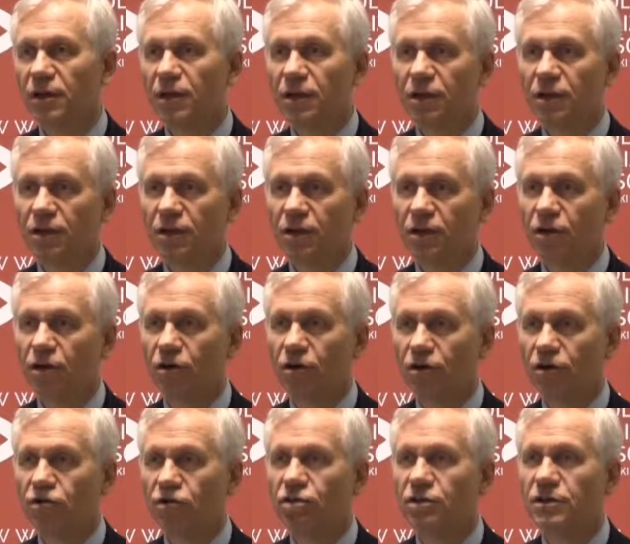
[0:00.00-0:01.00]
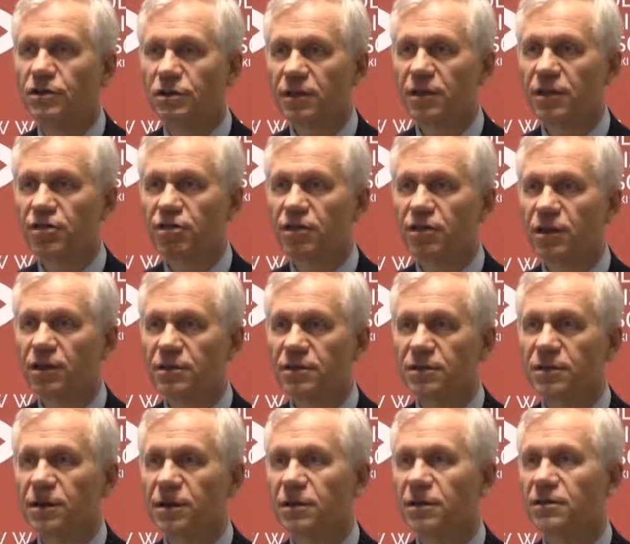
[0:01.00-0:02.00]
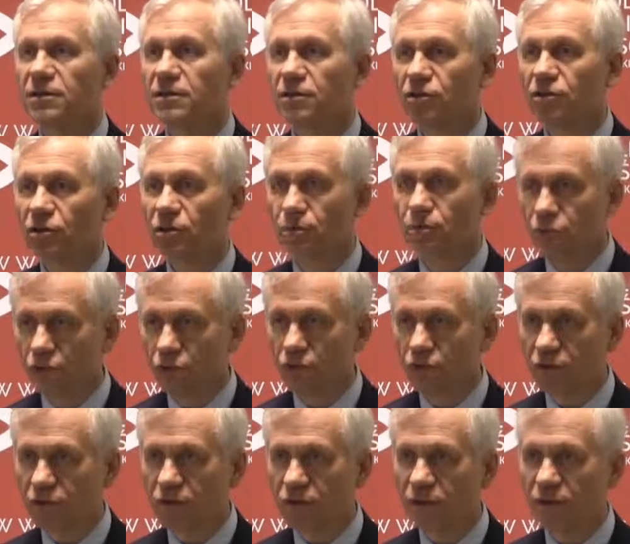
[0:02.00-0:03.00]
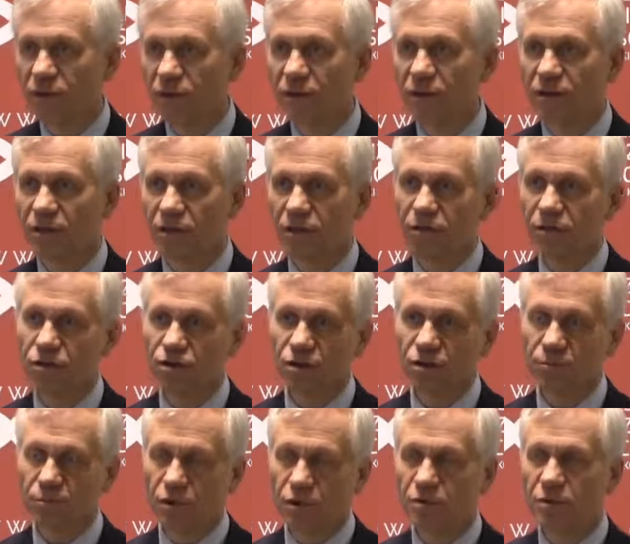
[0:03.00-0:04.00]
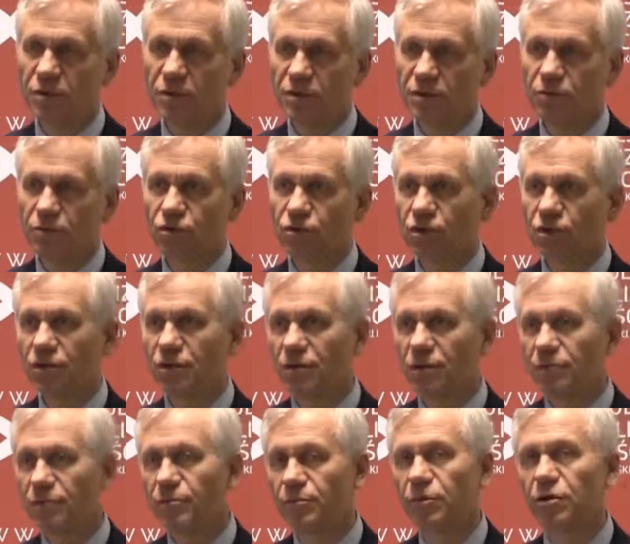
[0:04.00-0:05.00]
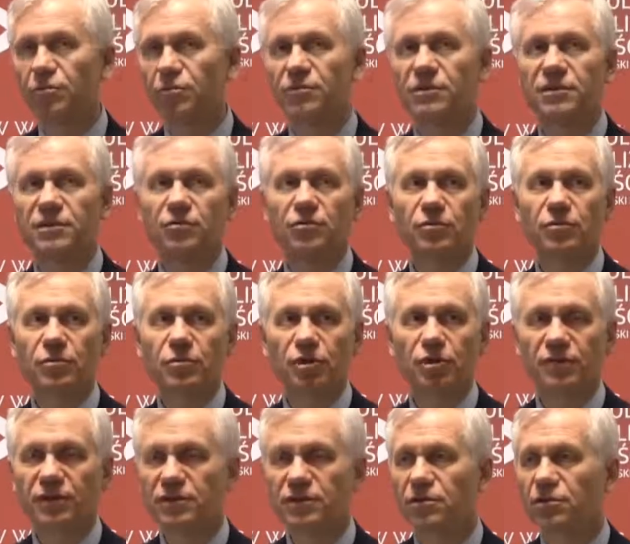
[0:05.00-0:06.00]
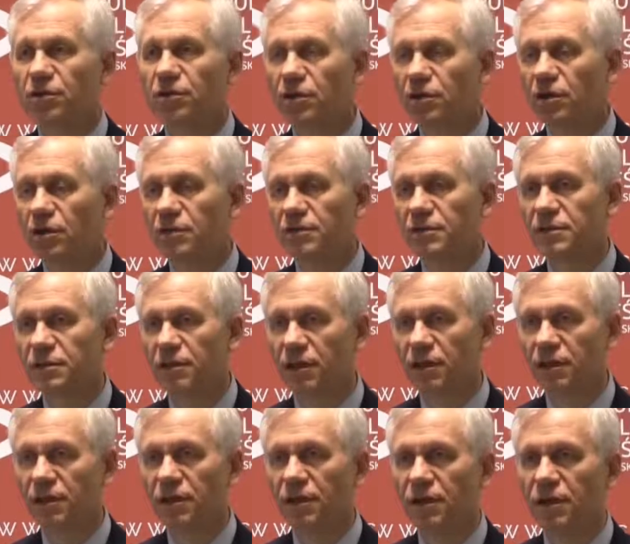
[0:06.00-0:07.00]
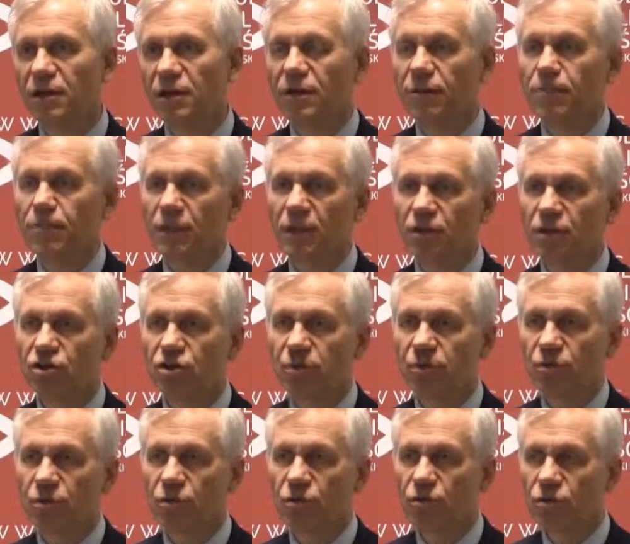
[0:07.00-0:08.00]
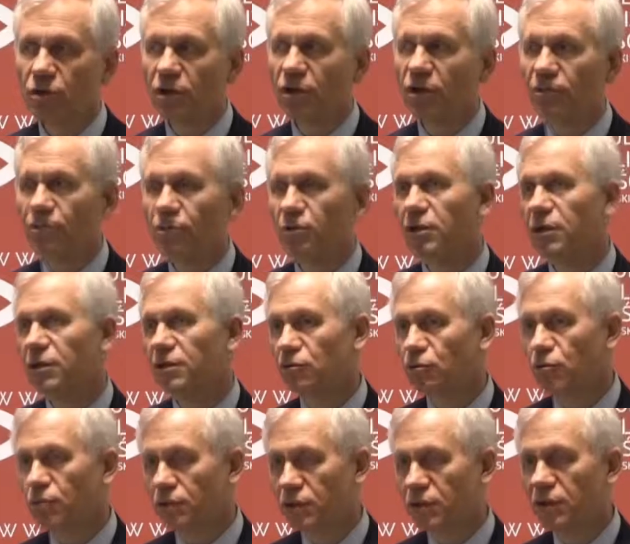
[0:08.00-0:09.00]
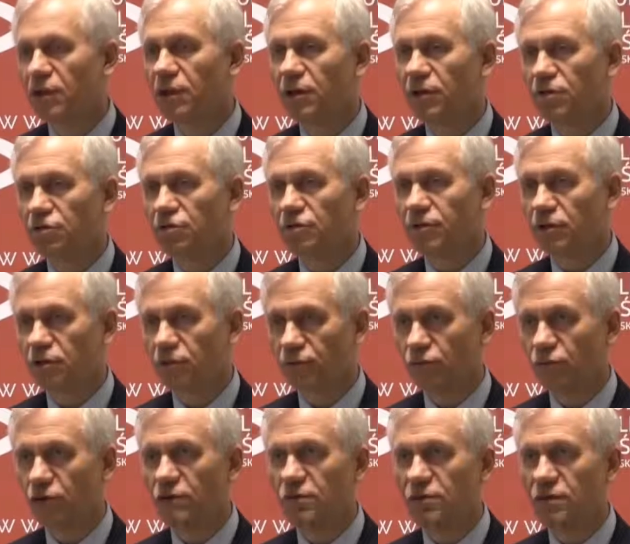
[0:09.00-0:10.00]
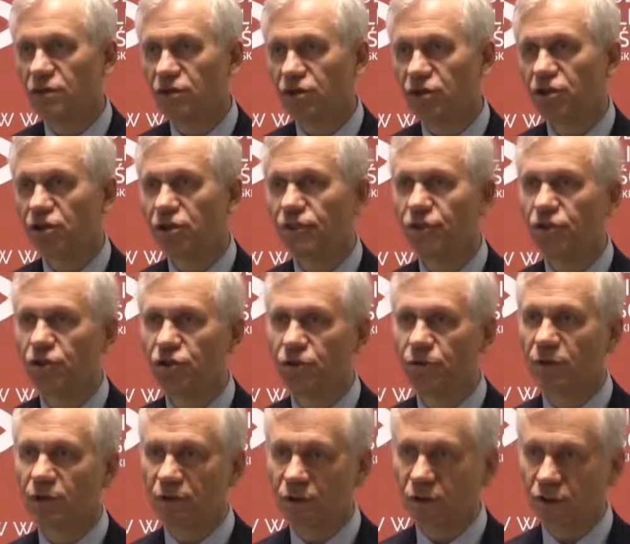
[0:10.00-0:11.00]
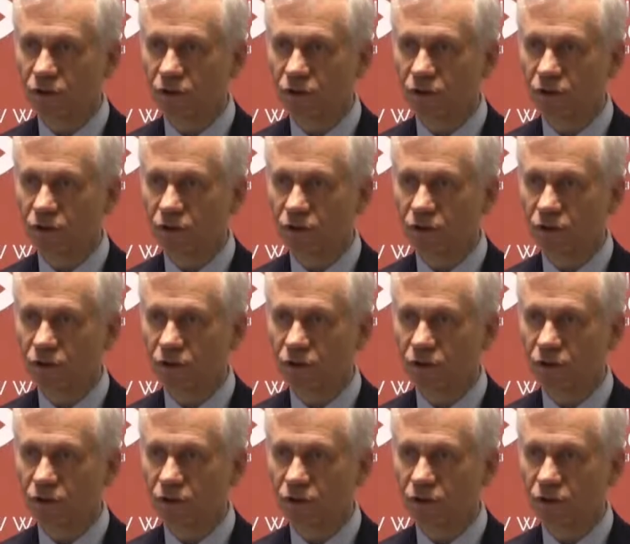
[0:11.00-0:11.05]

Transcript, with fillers: Y, o to, czy stać nas na 100+, plus, dlatego że pomysł, rządowy pomysł profesor Gilowskiej żeby ulga w podatku PIT dla rodzin wychowujących dzieci wynosiła tylko